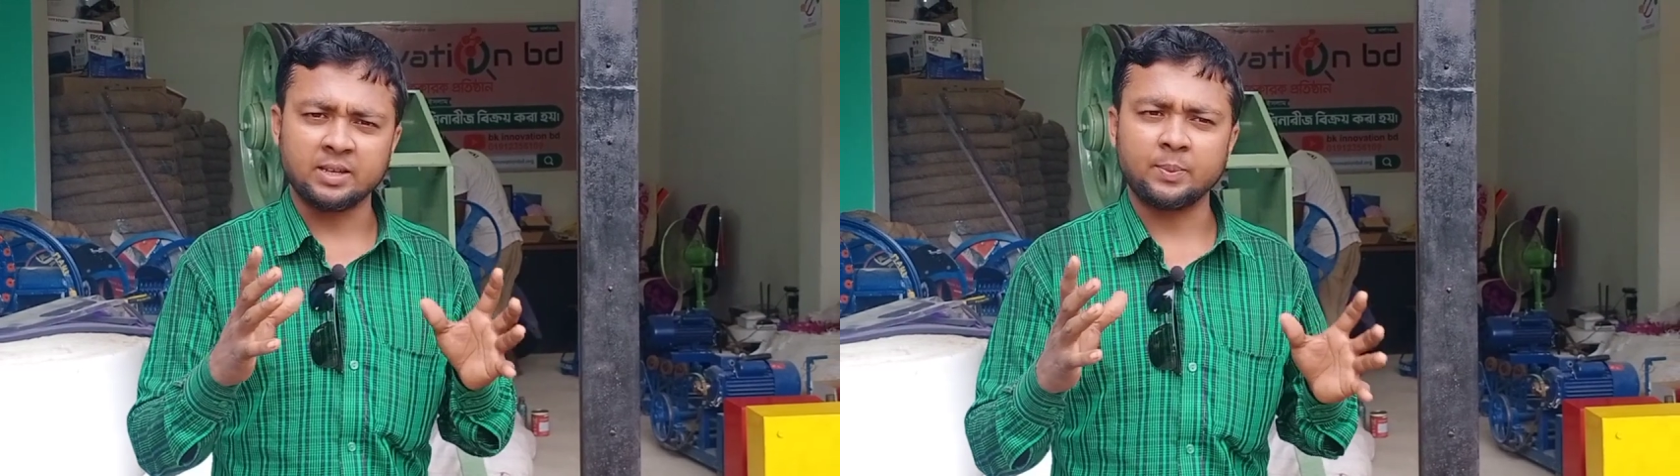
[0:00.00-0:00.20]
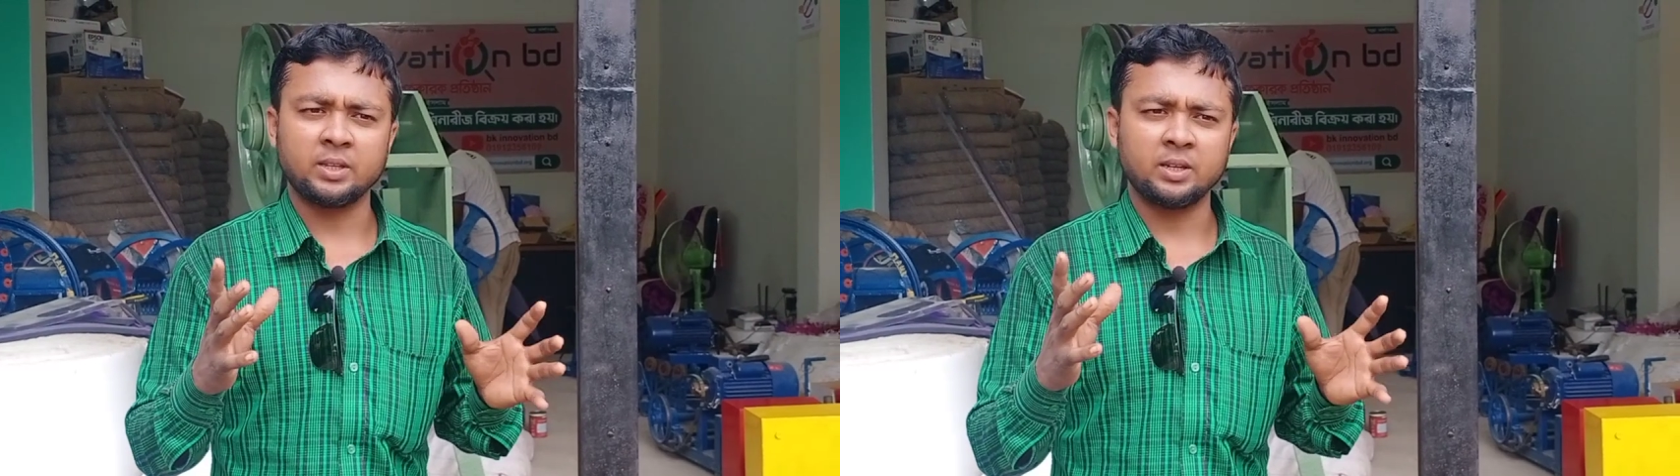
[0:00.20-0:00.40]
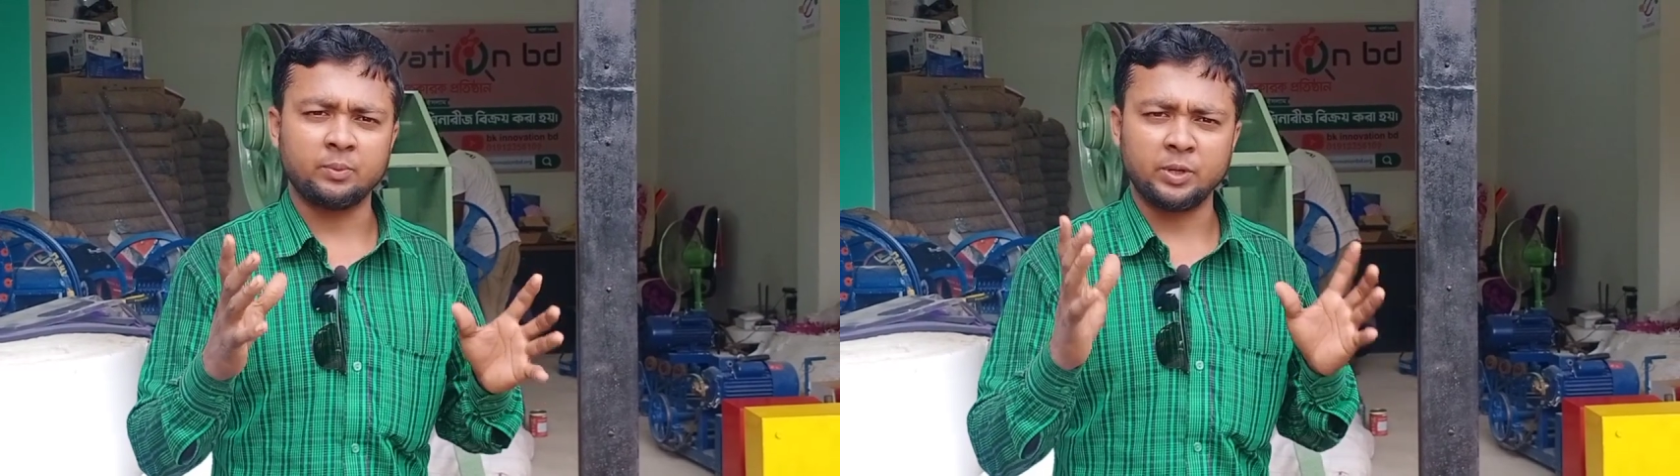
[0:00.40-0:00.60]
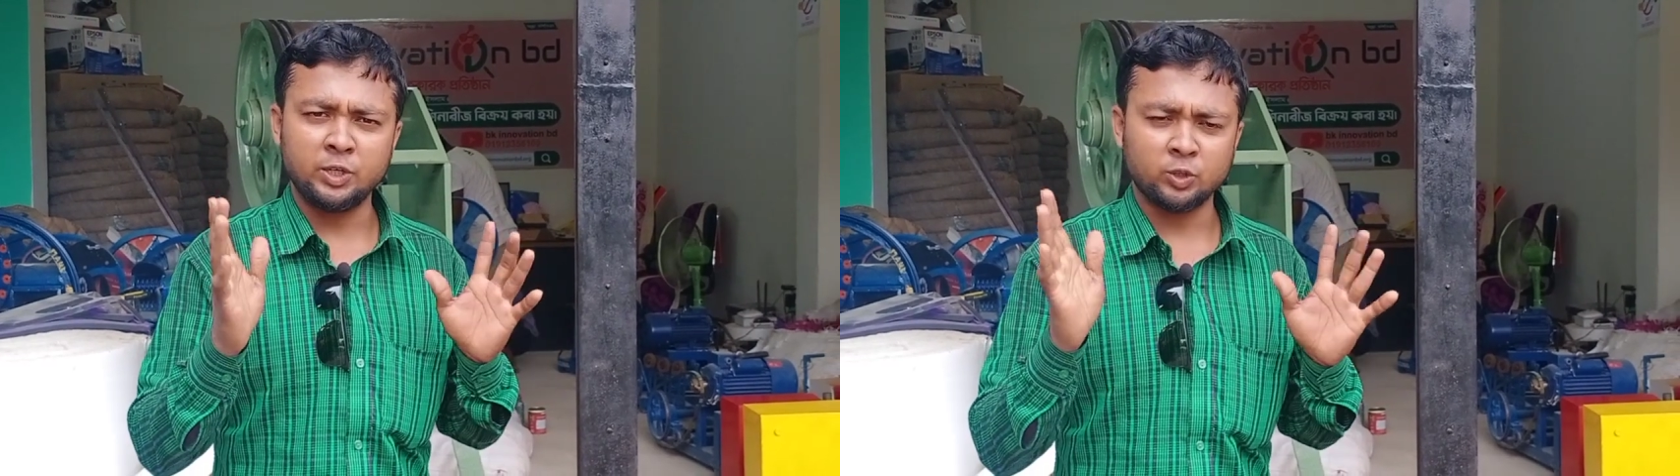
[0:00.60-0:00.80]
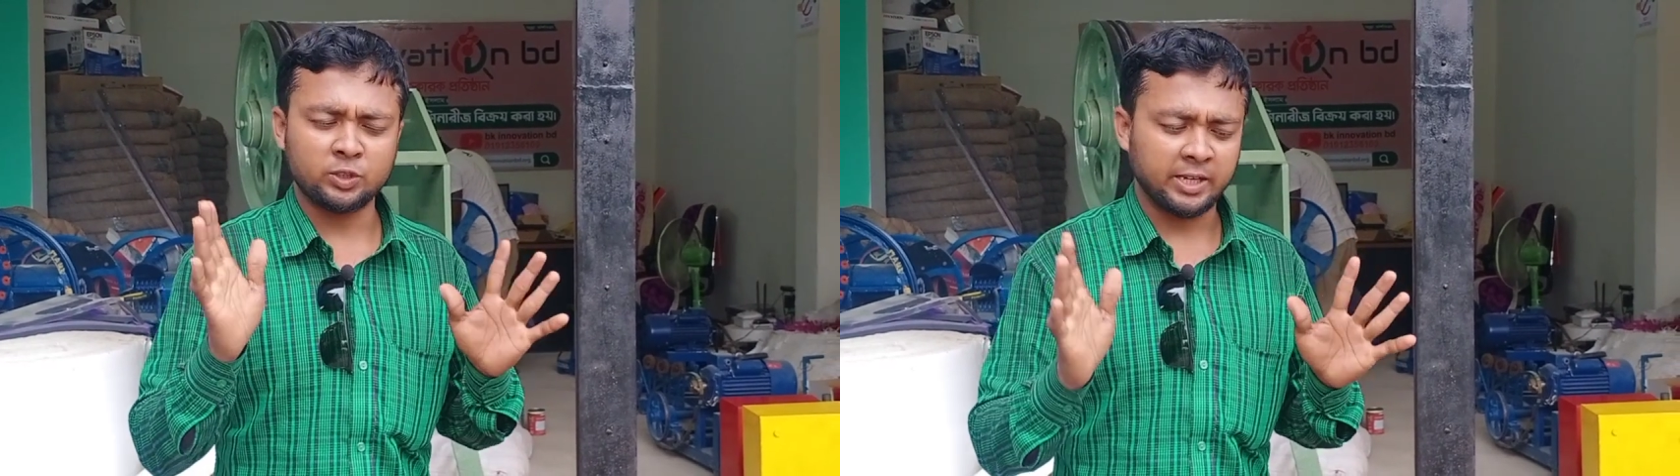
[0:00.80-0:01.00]
আপনাদেরকে
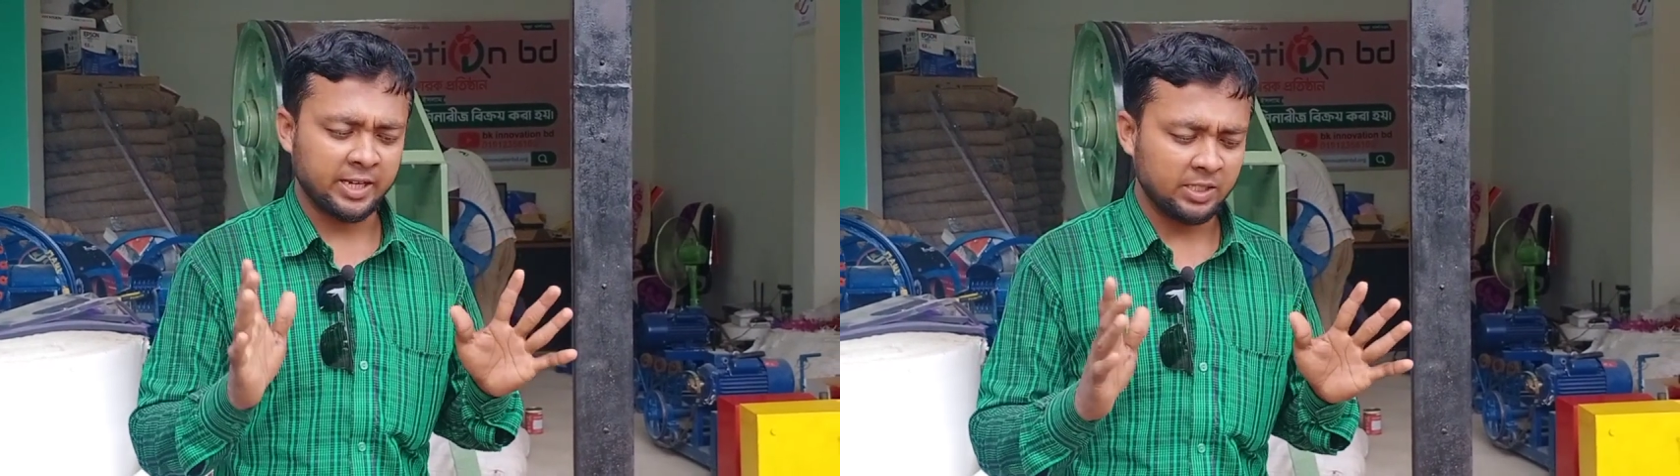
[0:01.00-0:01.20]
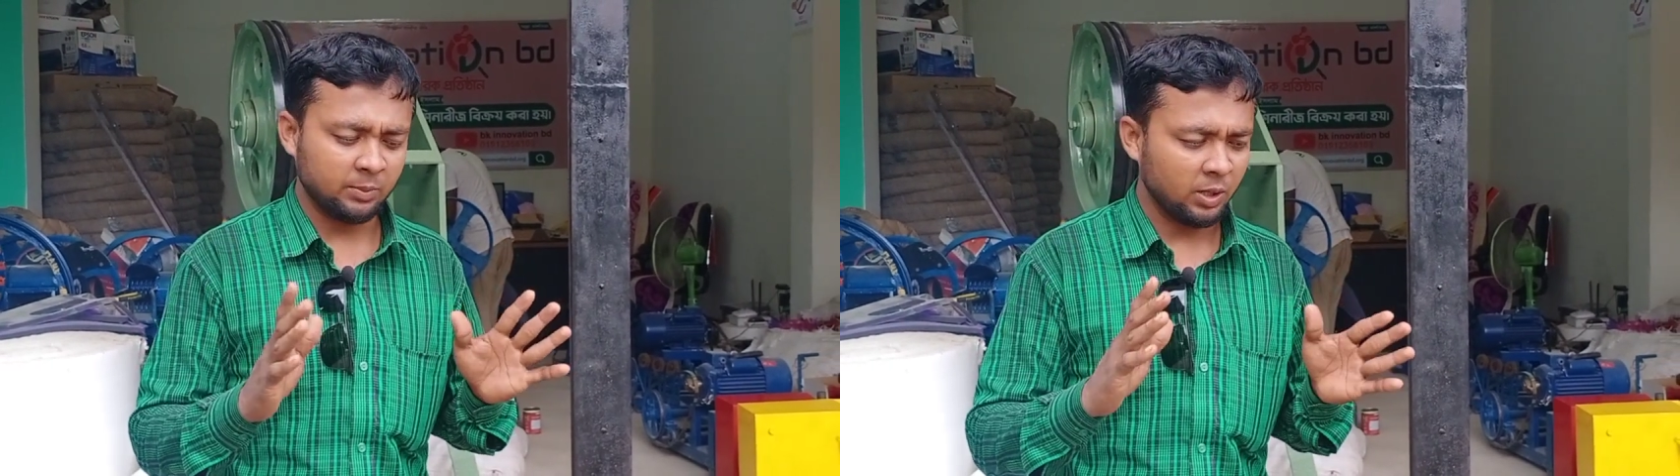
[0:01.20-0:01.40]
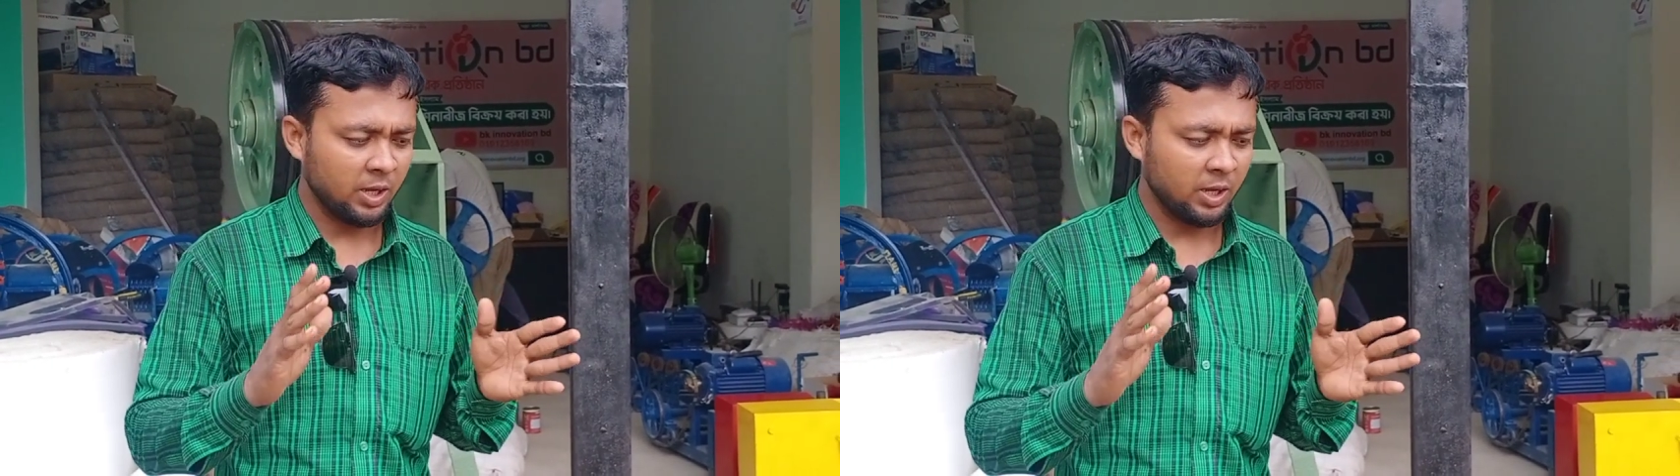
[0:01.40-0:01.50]
ভিডিওতে দেখাই দেবো